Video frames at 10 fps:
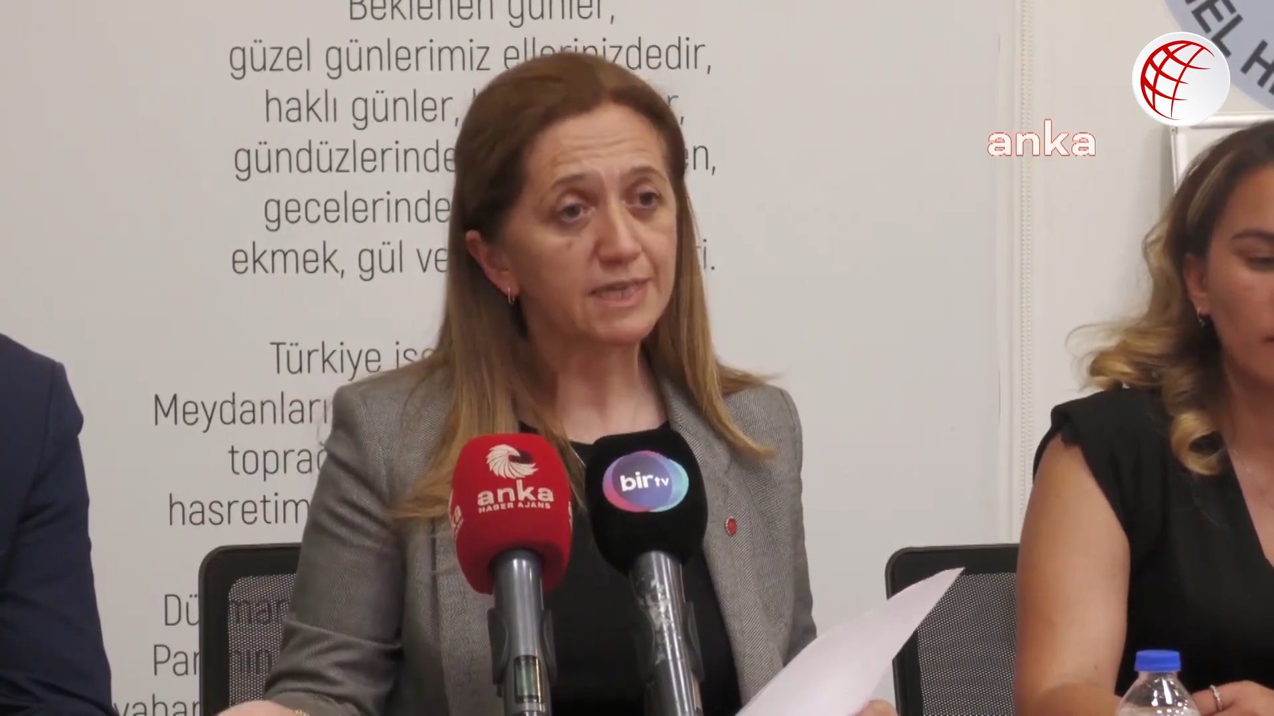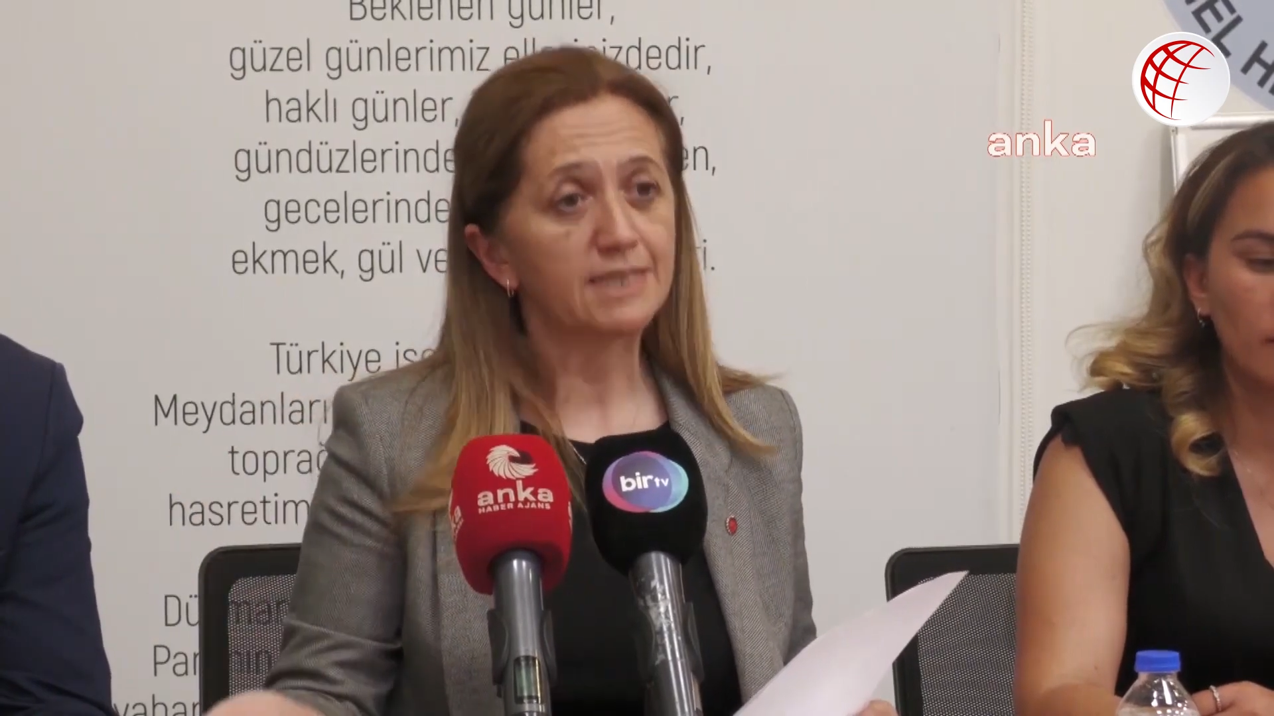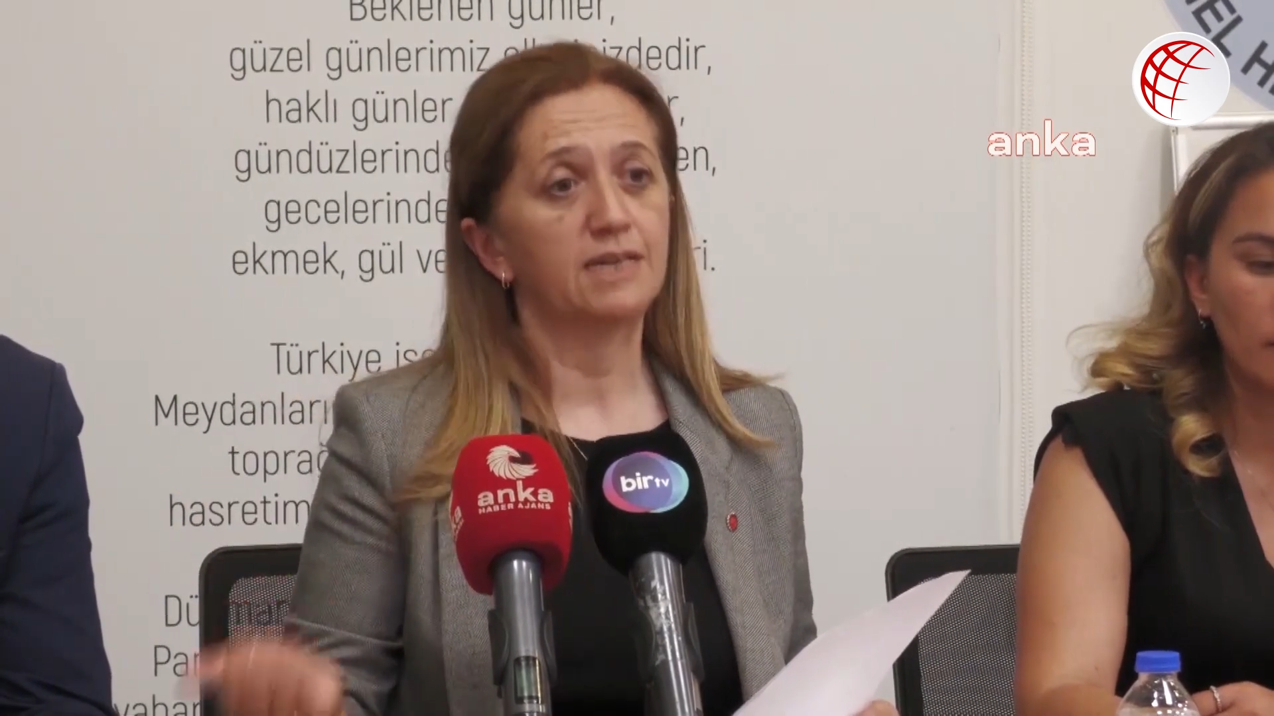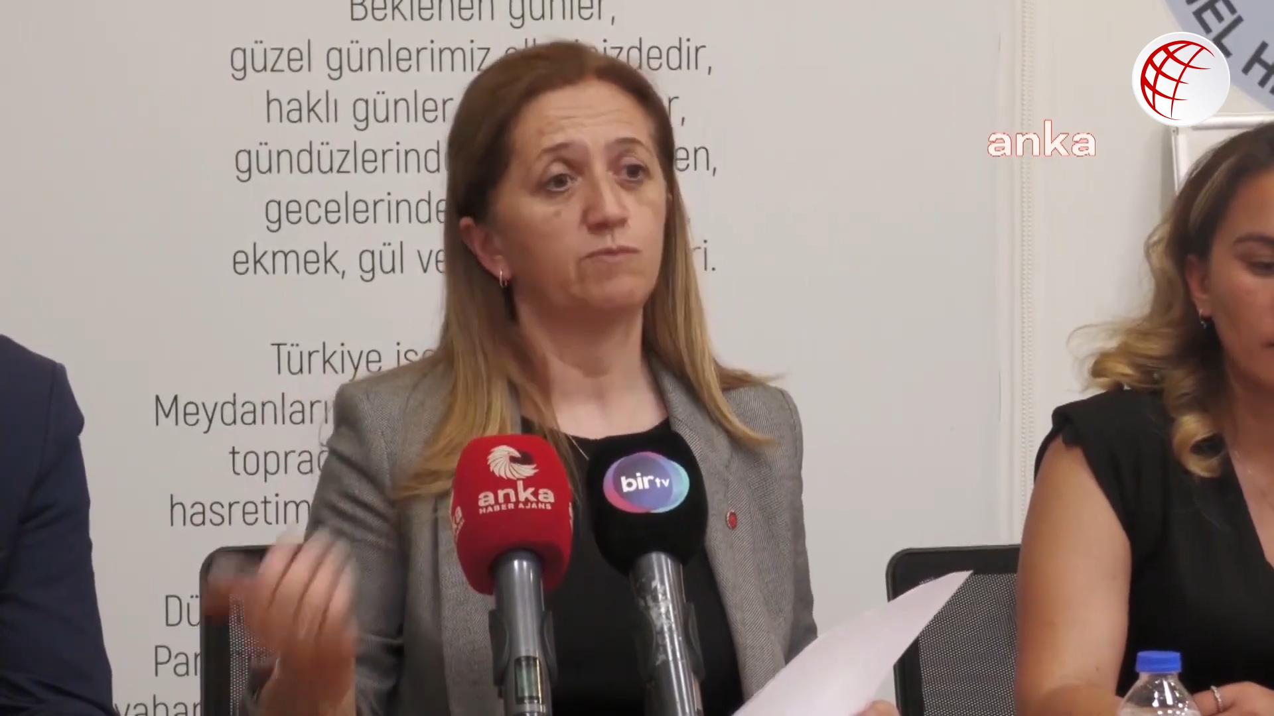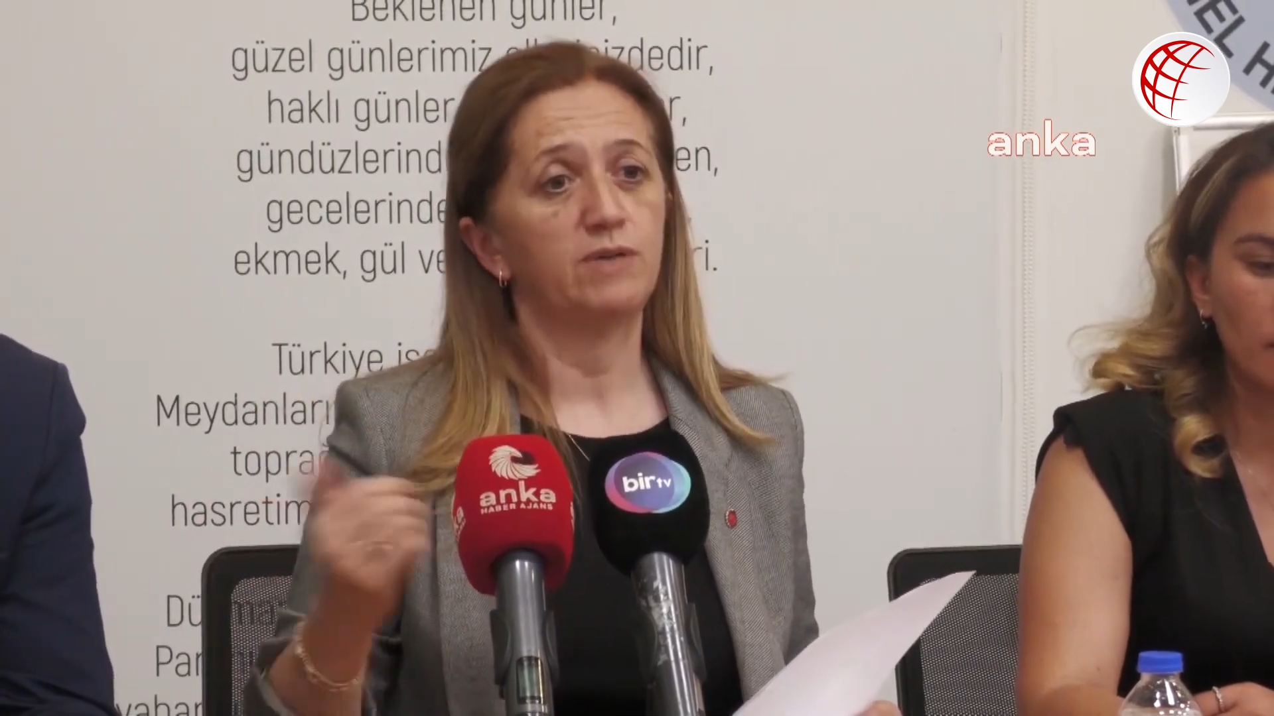
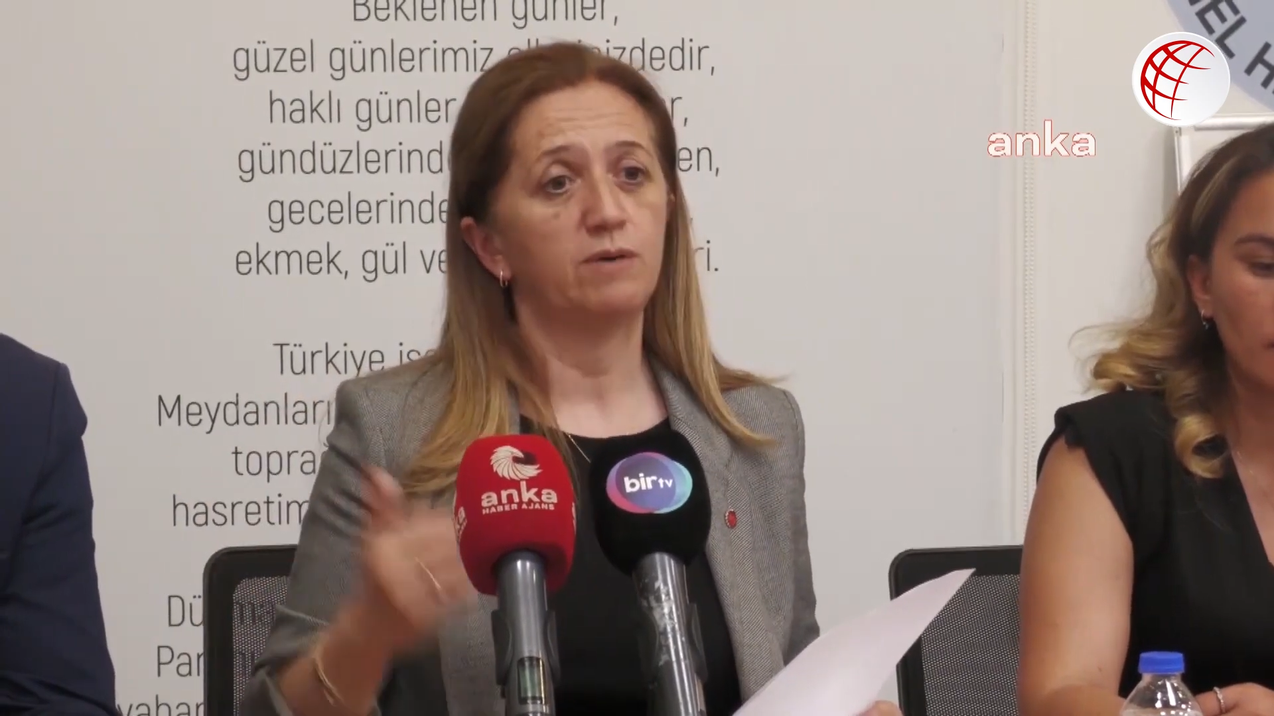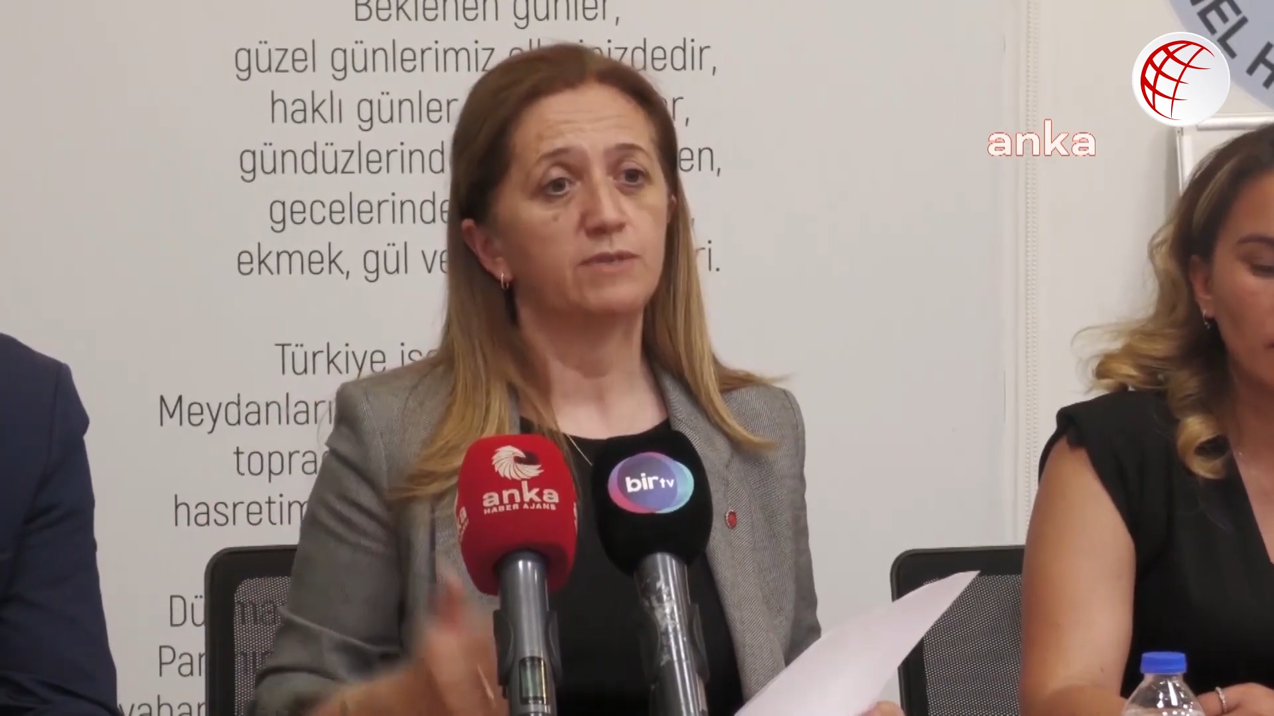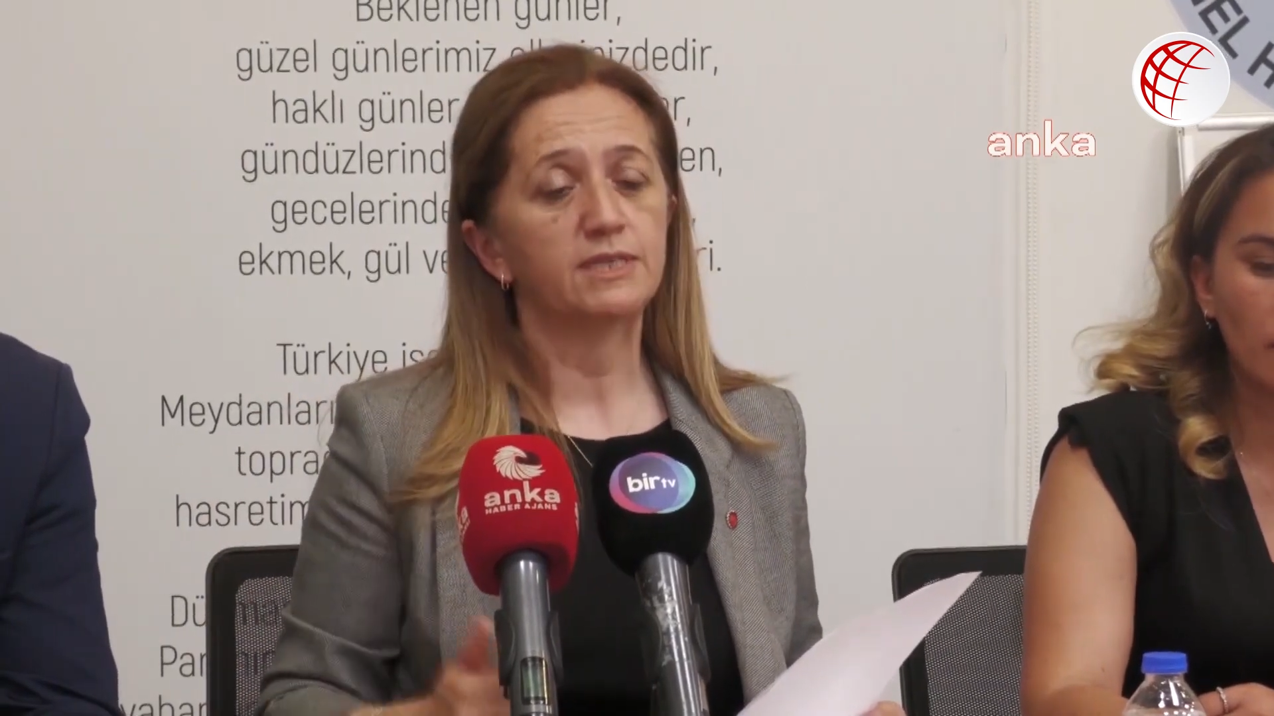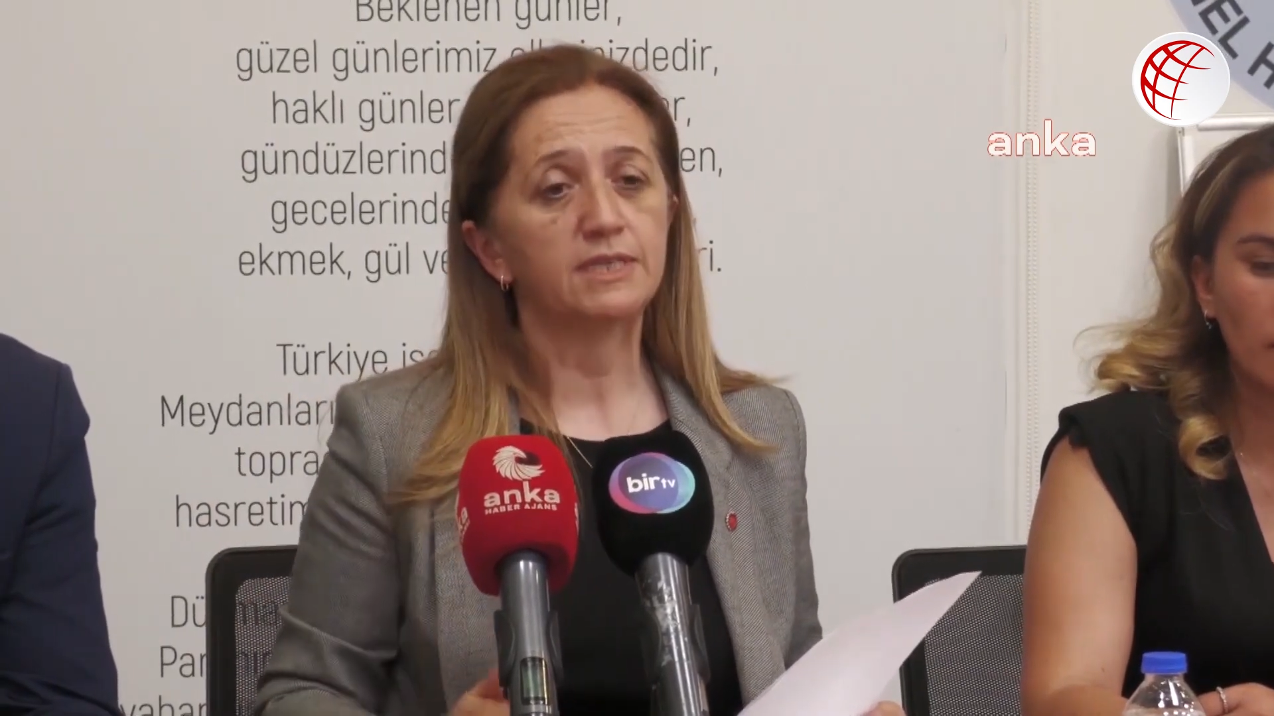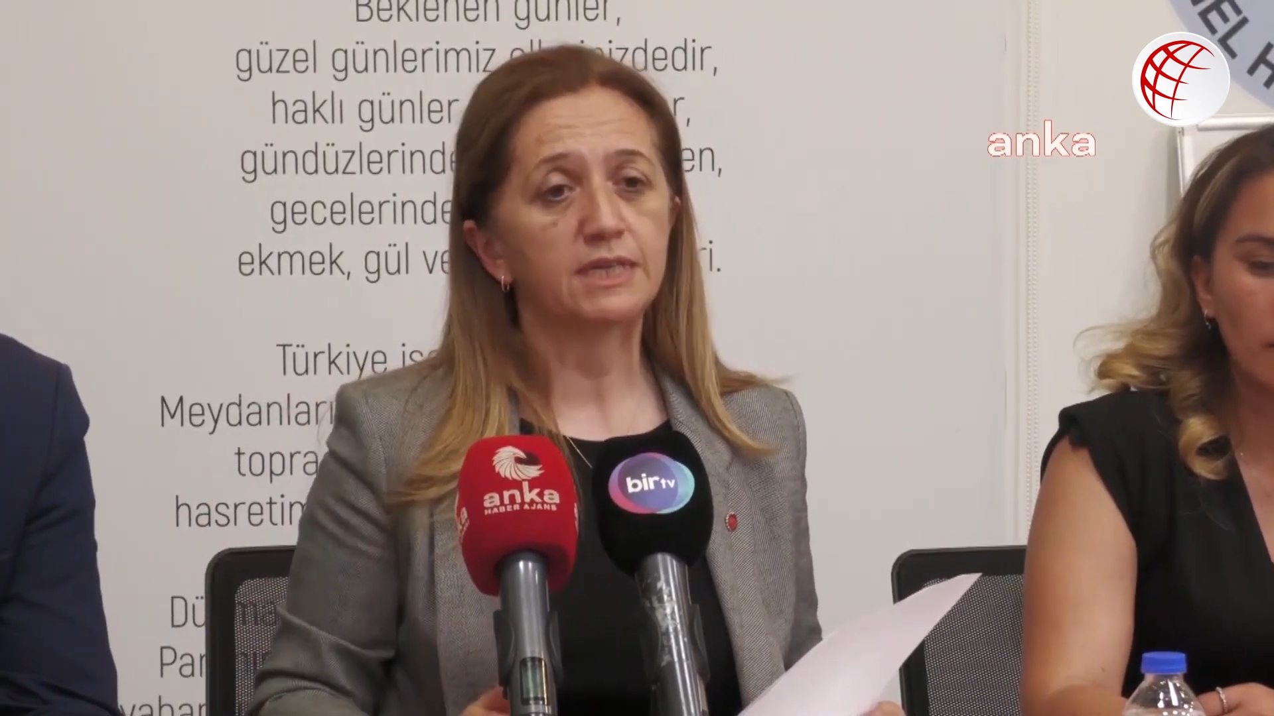
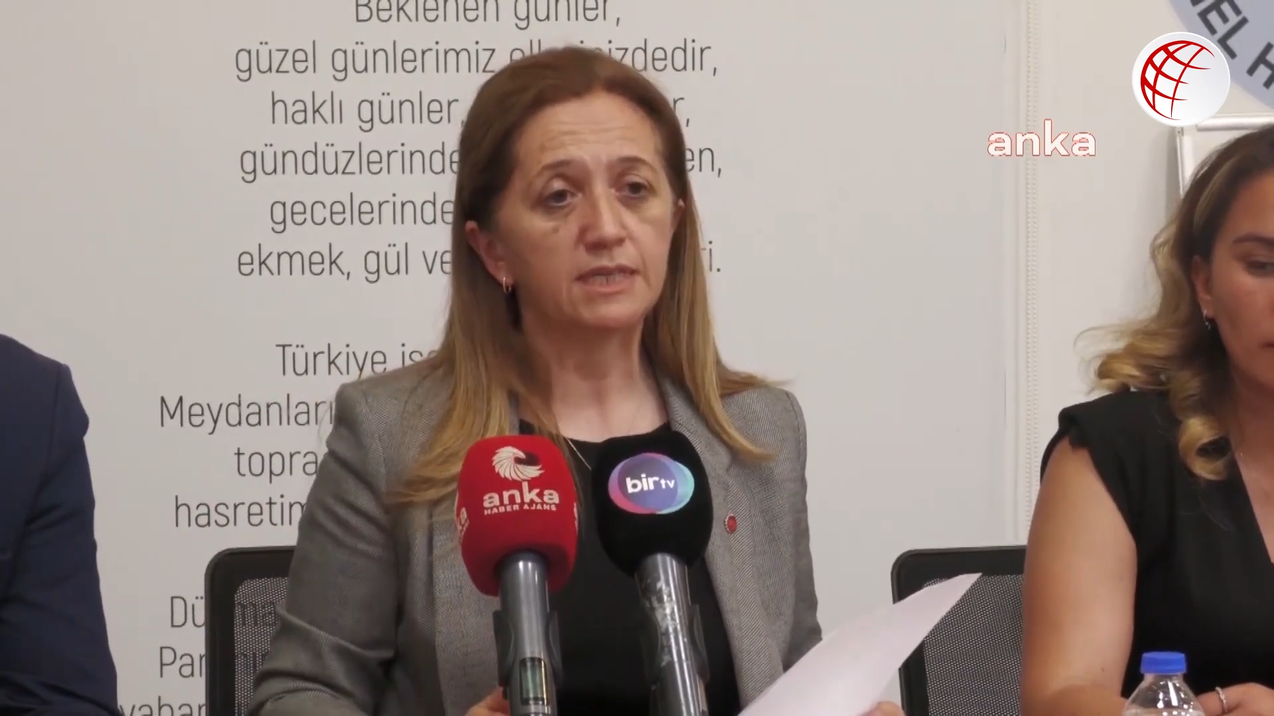hesaplanmasına